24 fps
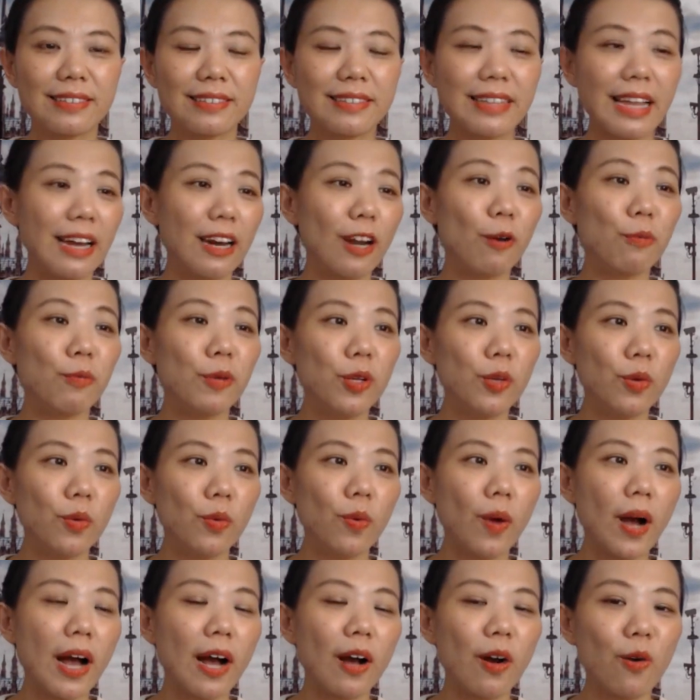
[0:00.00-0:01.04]
แต่เราไม่รู้
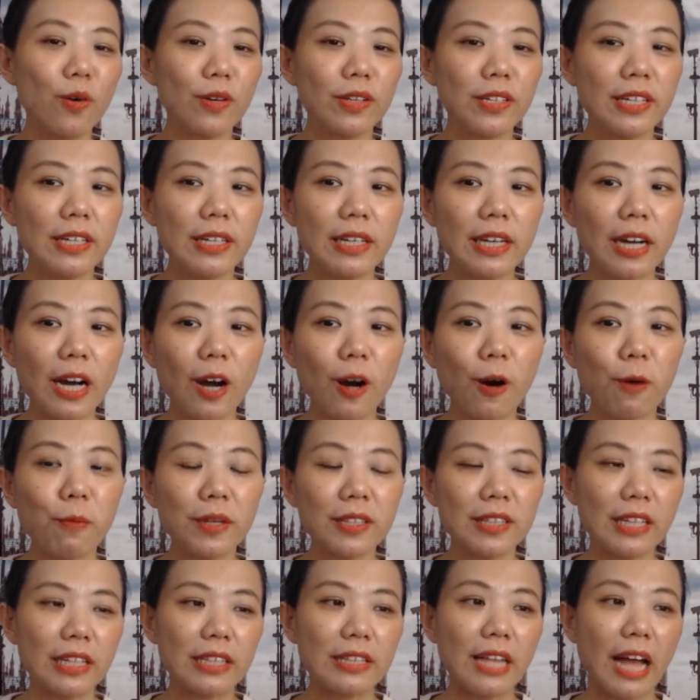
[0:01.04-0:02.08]
ว่าคนที่เขามา
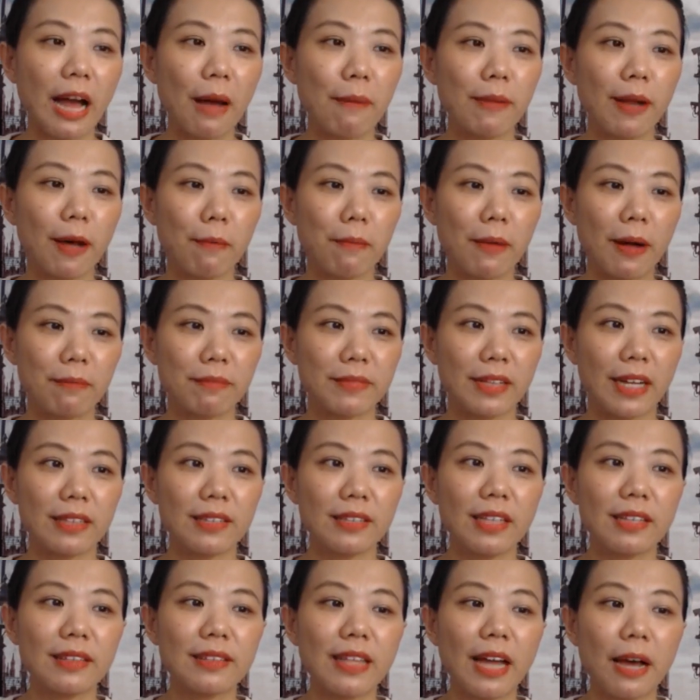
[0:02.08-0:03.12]
ติดตามเราแบบนั้น
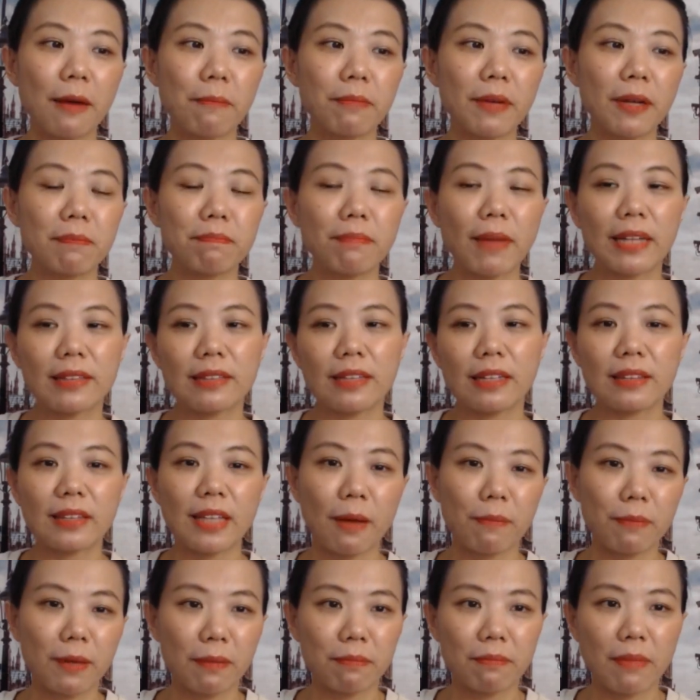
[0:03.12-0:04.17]
ติดตามกันไปติด
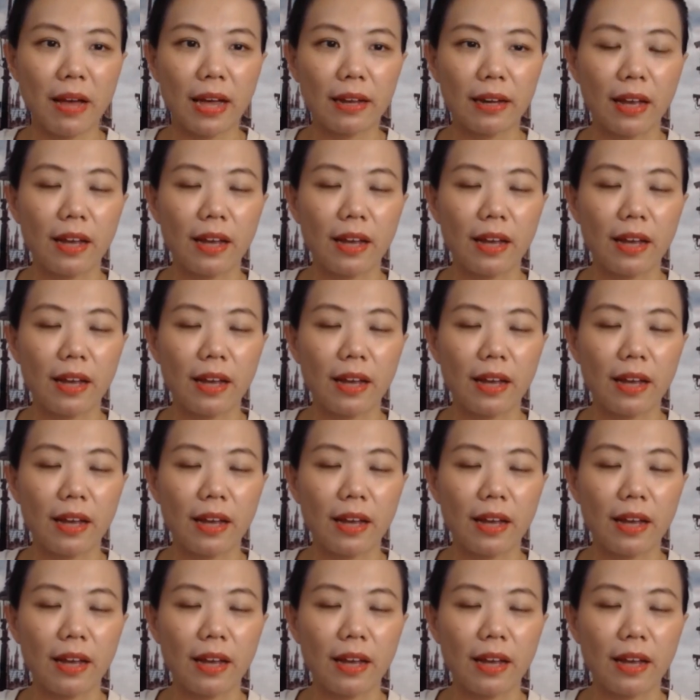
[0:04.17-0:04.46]
ตามกันมา